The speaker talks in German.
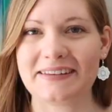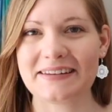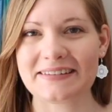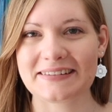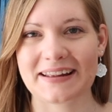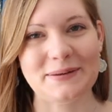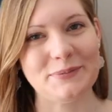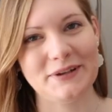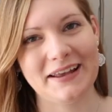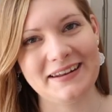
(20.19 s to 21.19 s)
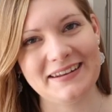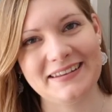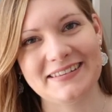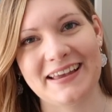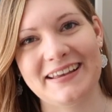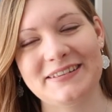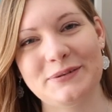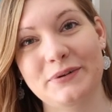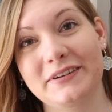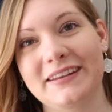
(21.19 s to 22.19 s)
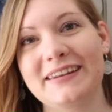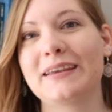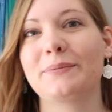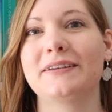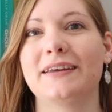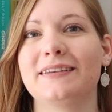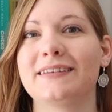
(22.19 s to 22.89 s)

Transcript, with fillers: Dieses kleine Büchlein ist eingezogen, denn ich habe entdeckt,